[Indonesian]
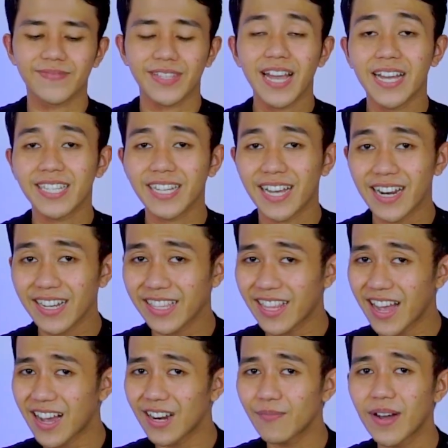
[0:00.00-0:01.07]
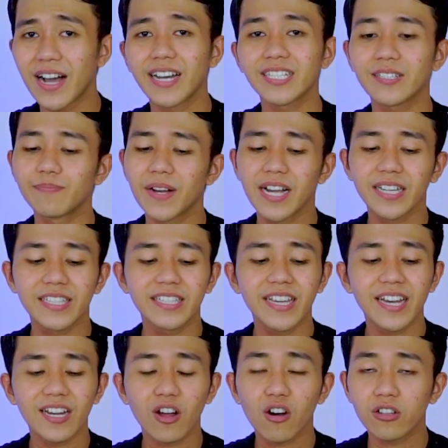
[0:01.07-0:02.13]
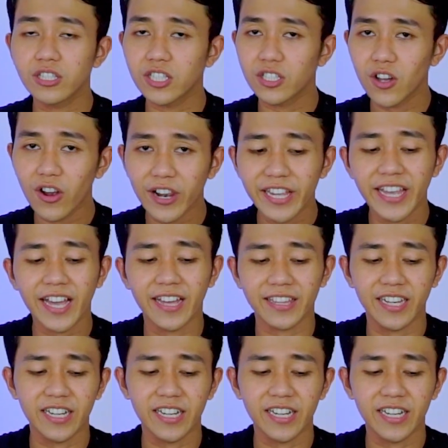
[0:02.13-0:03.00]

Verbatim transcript: Nah, sekarang kita akan bahas bagian outsole-nya.